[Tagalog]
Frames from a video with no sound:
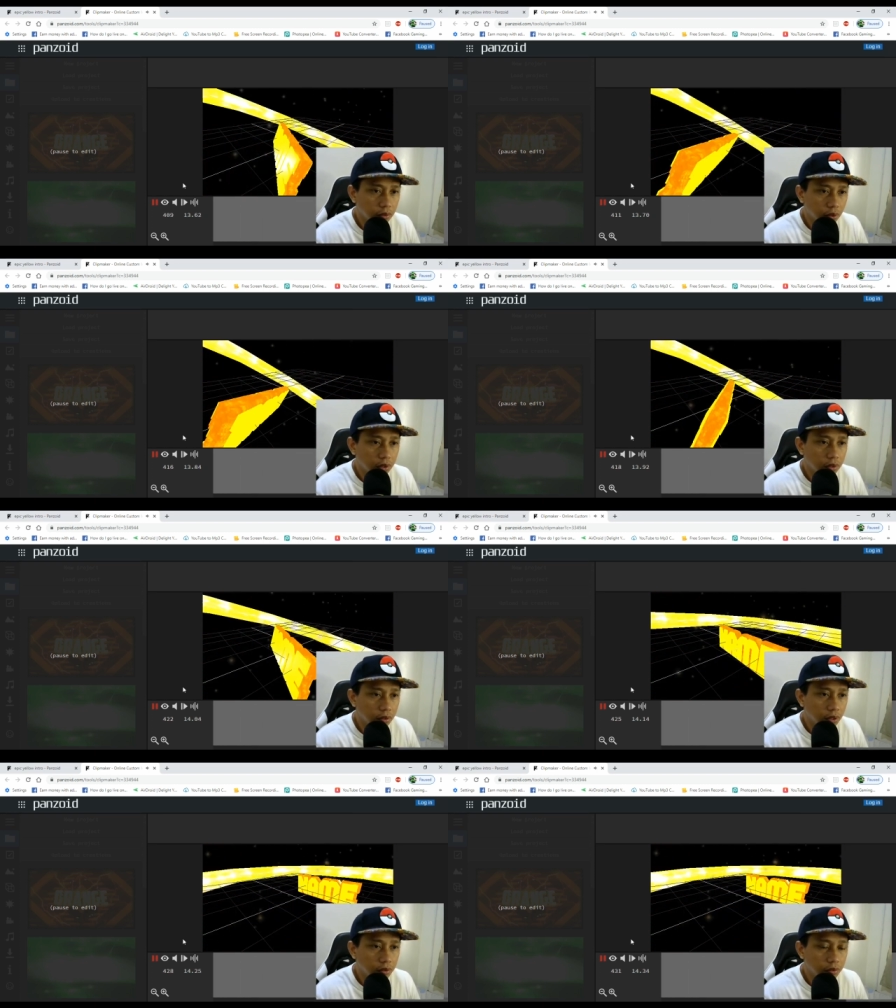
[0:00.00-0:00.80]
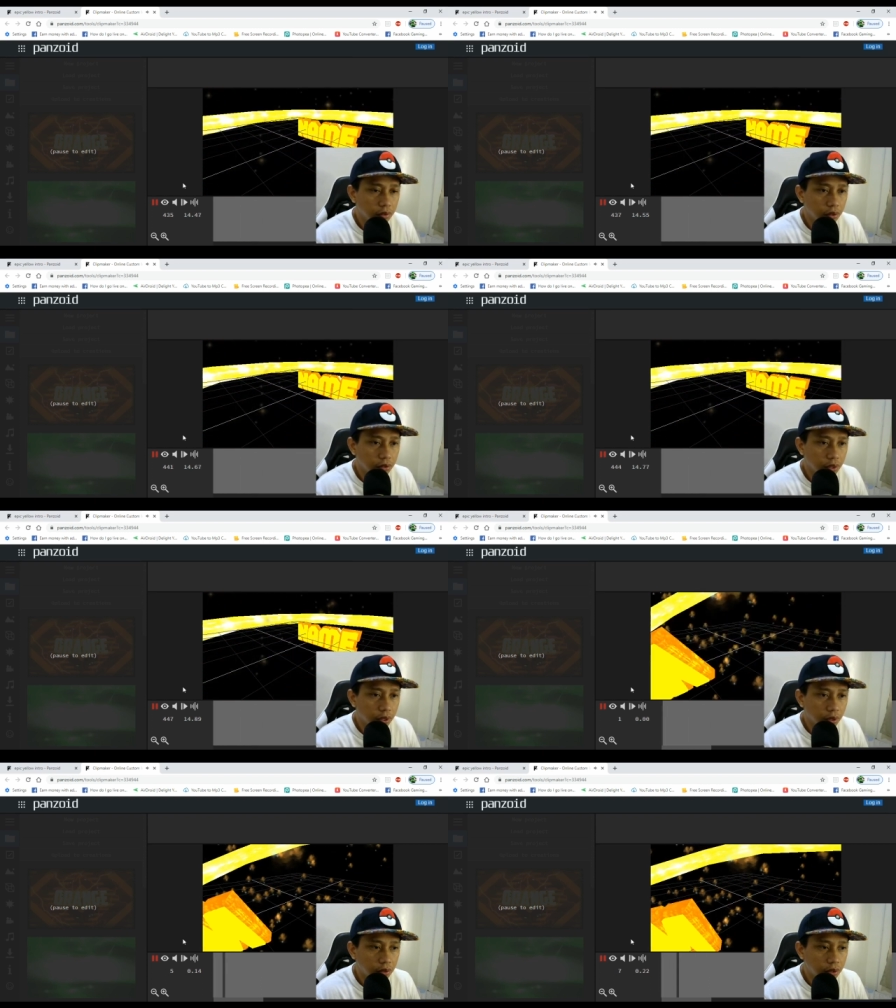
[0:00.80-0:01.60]
Yan. Yan yung ano
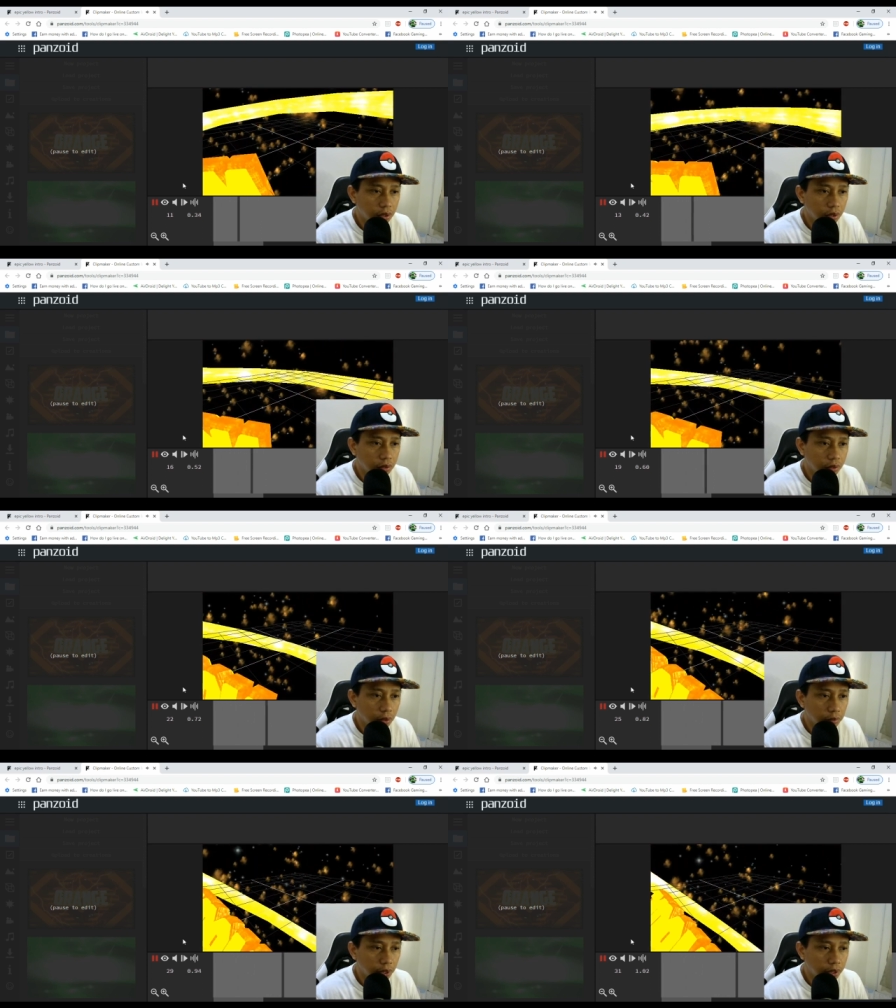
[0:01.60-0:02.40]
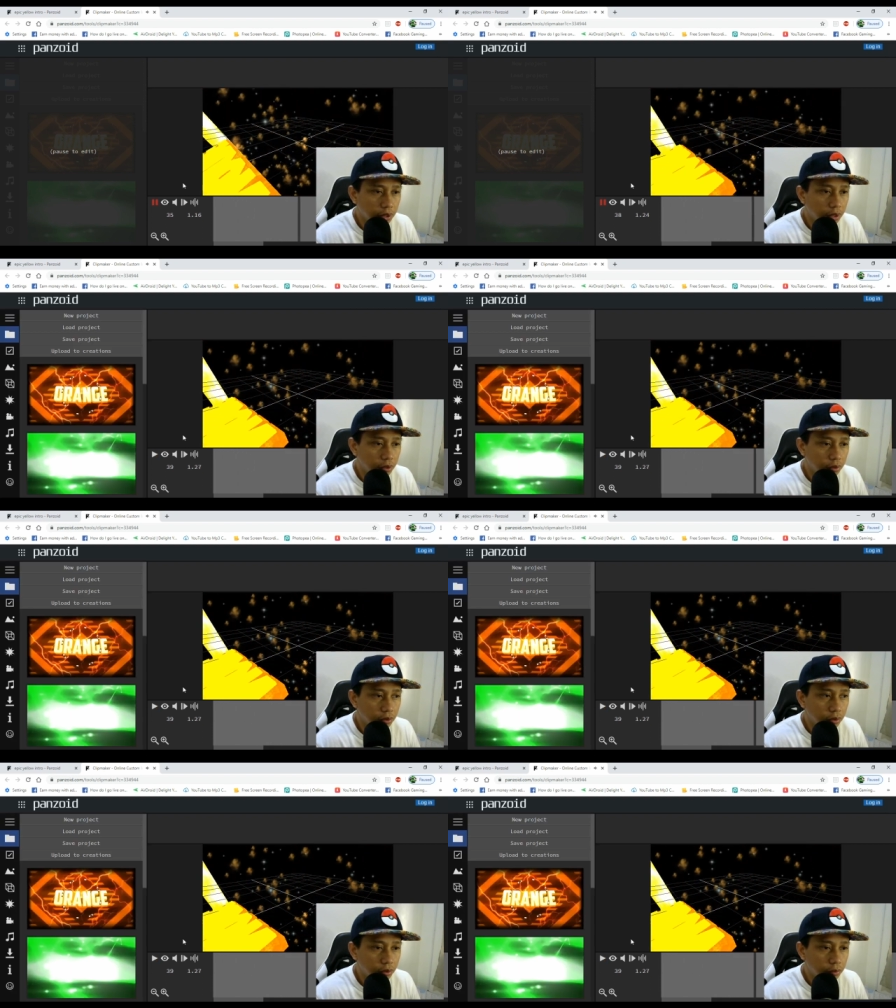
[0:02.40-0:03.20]
niyan, template niya. So,
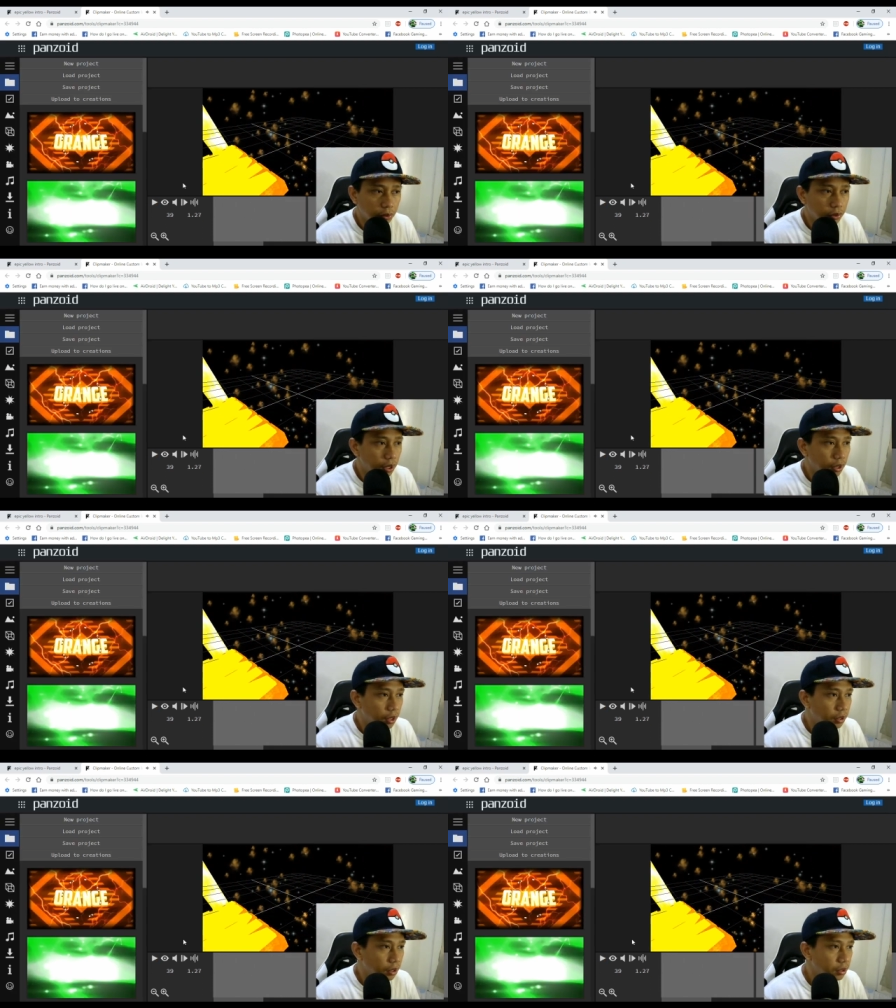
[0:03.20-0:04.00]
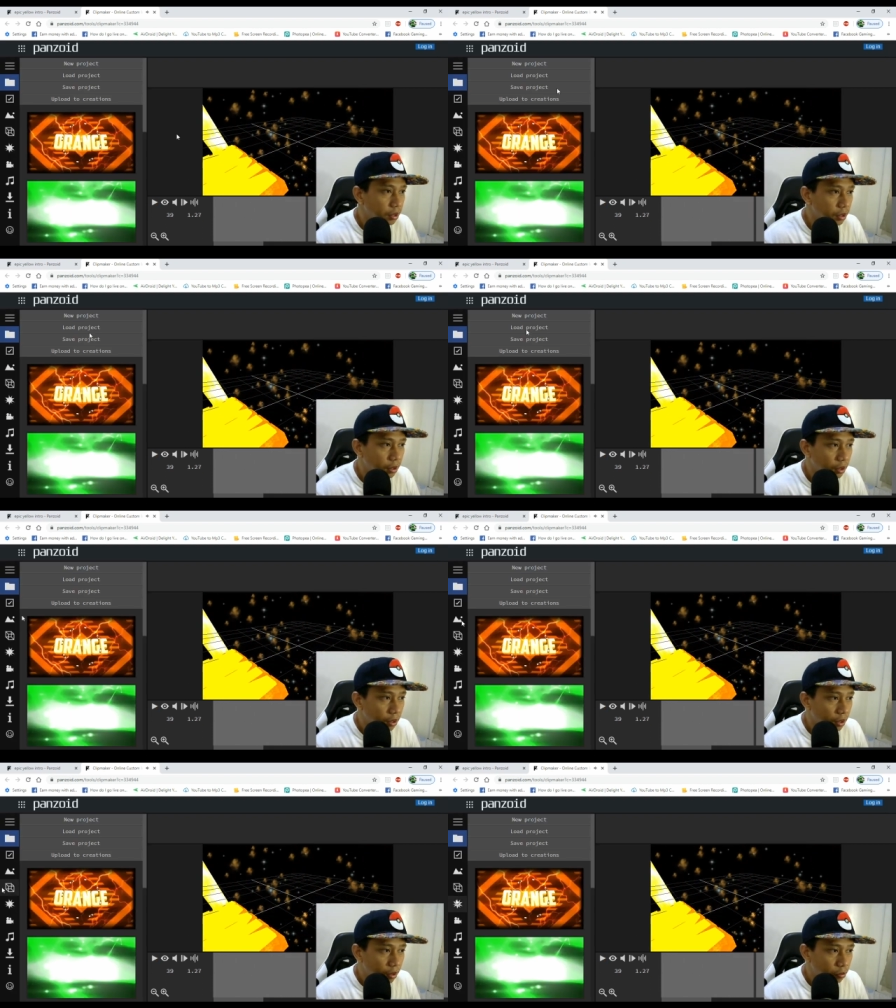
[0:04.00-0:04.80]
post lang natin.
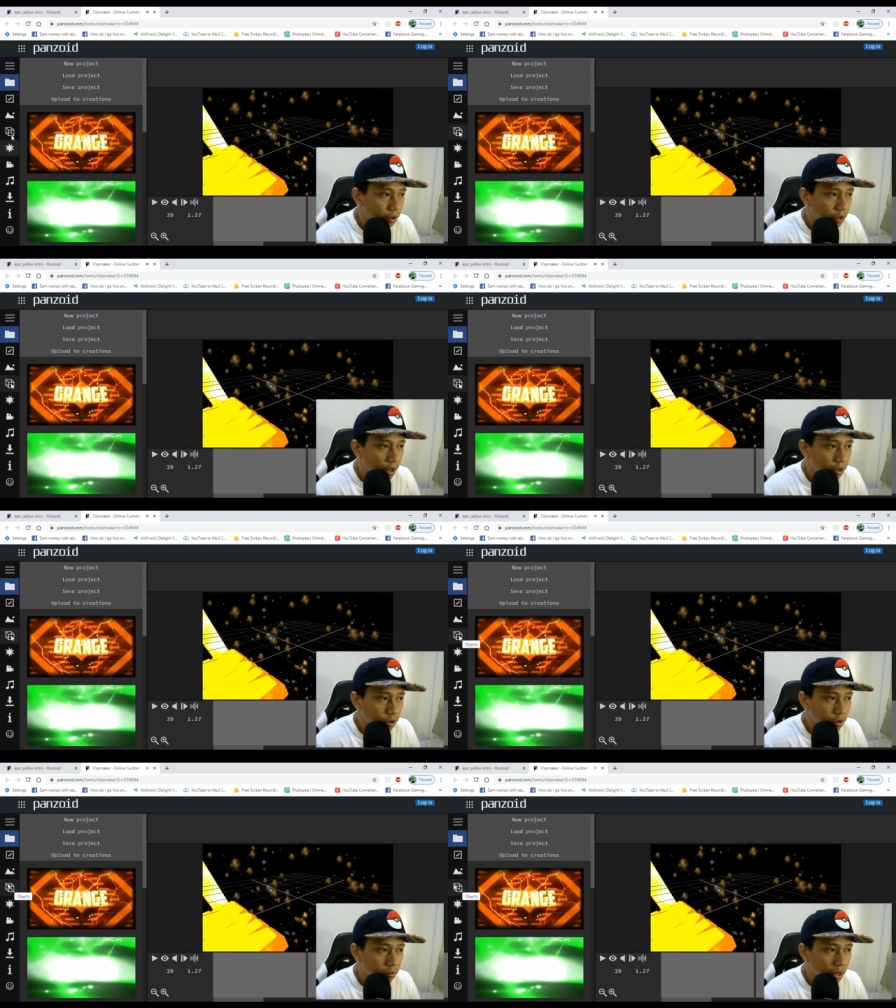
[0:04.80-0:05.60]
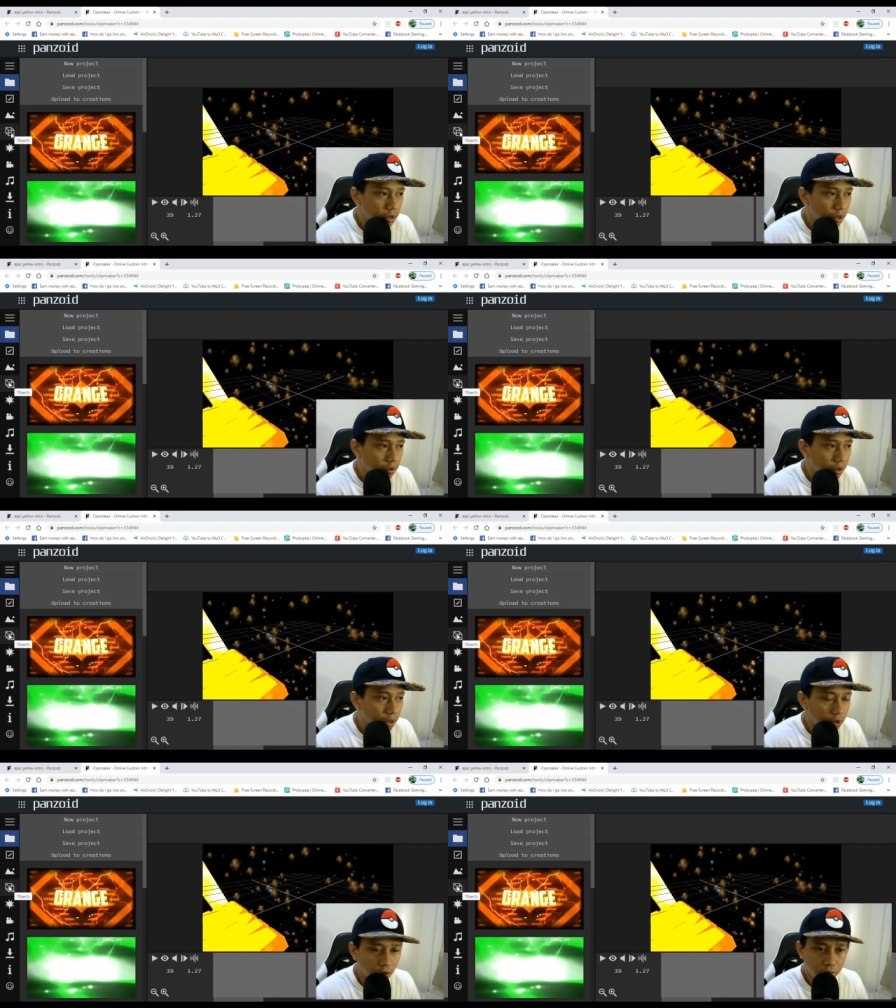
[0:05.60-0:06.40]
Punta tayo dito sa box na to
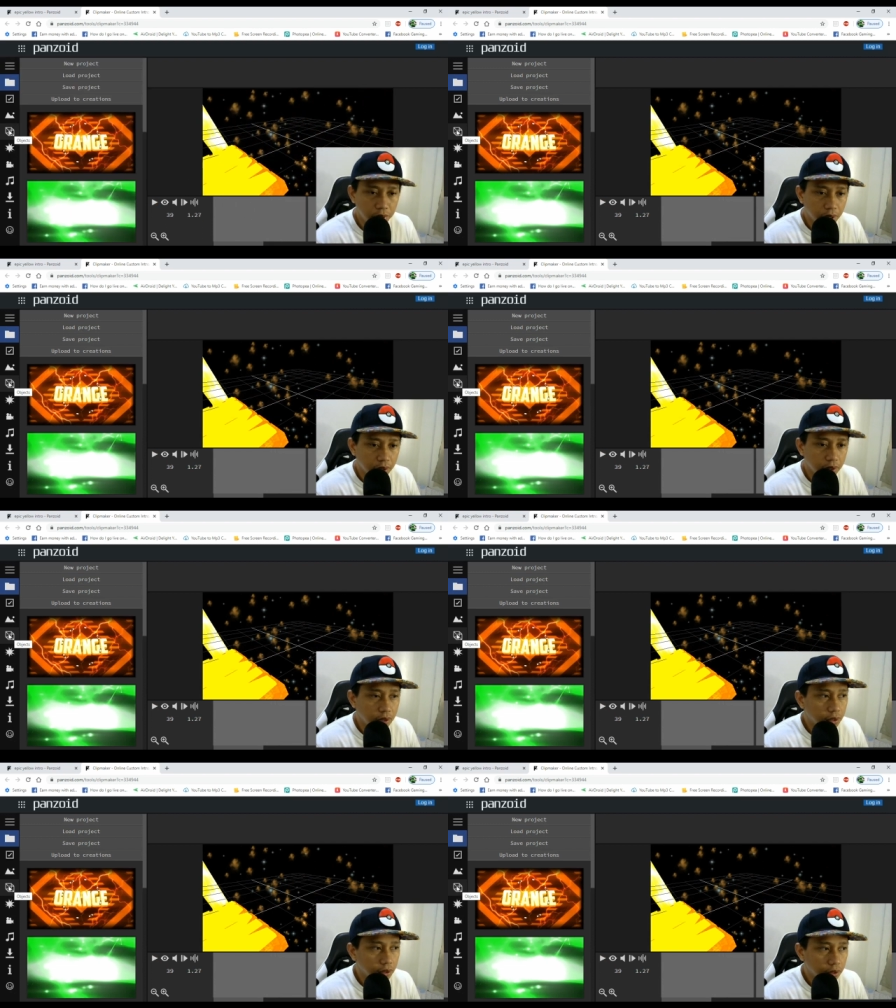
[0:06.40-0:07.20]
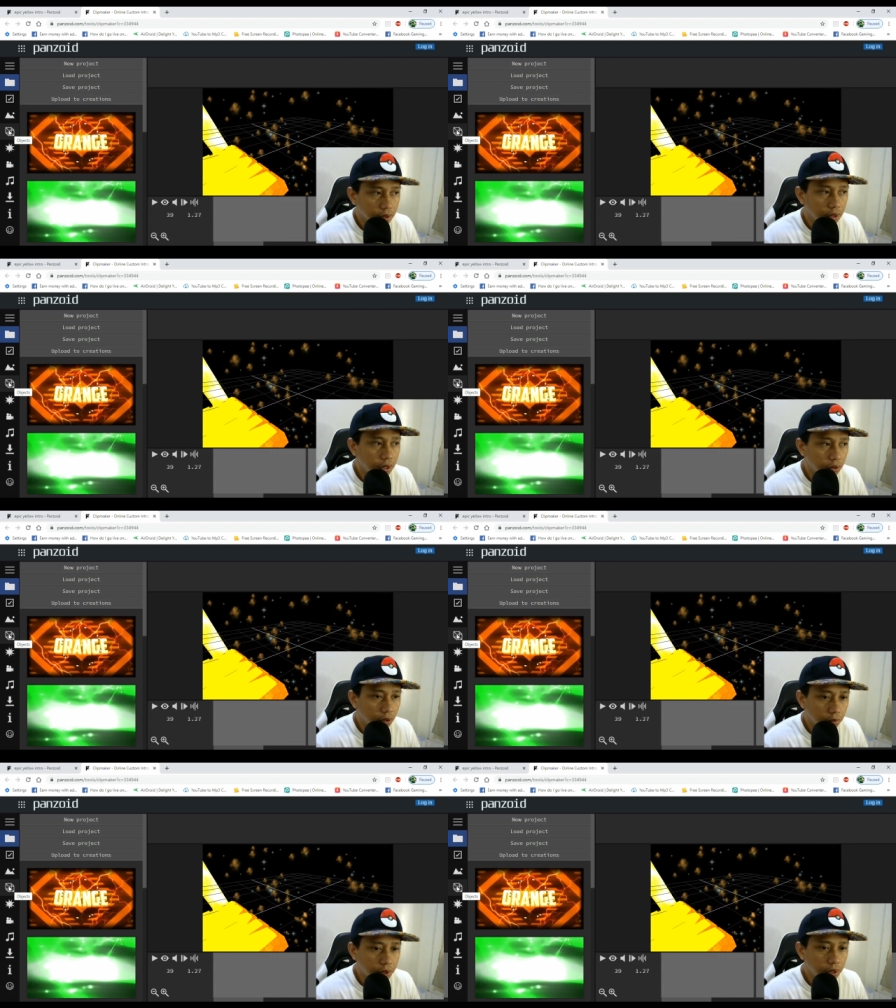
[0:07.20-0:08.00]
guys, sa objects. Click
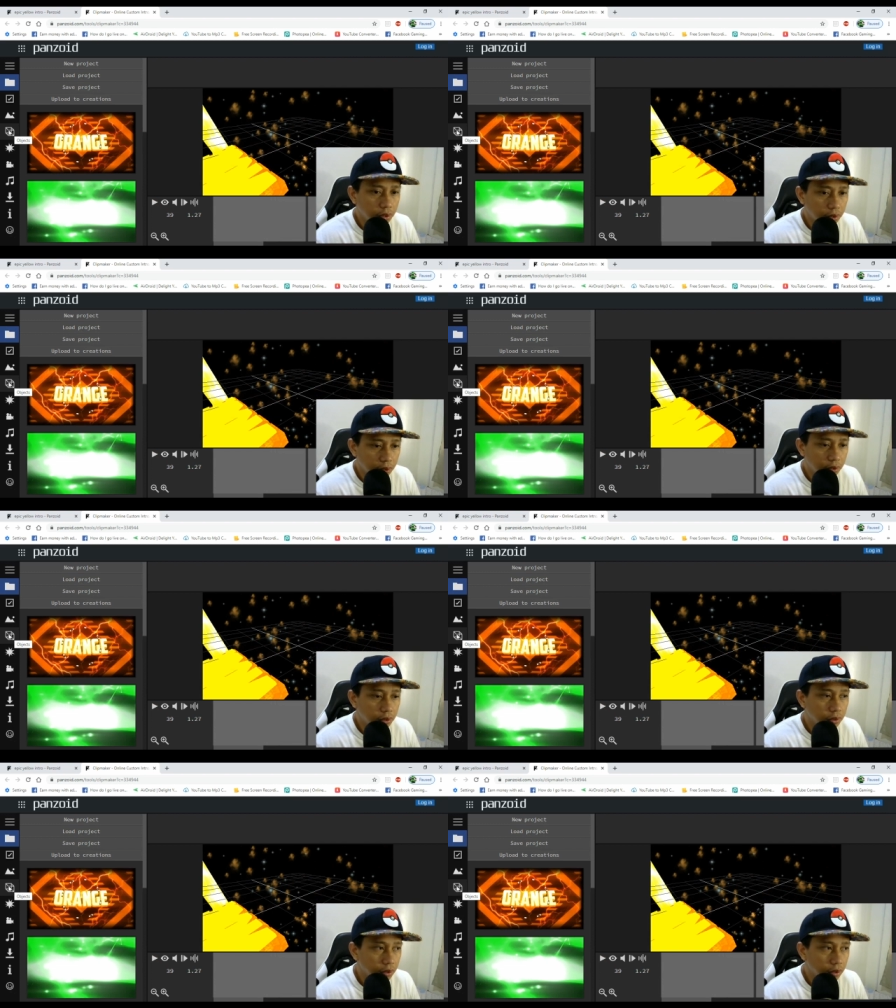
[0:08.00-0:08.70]
objects.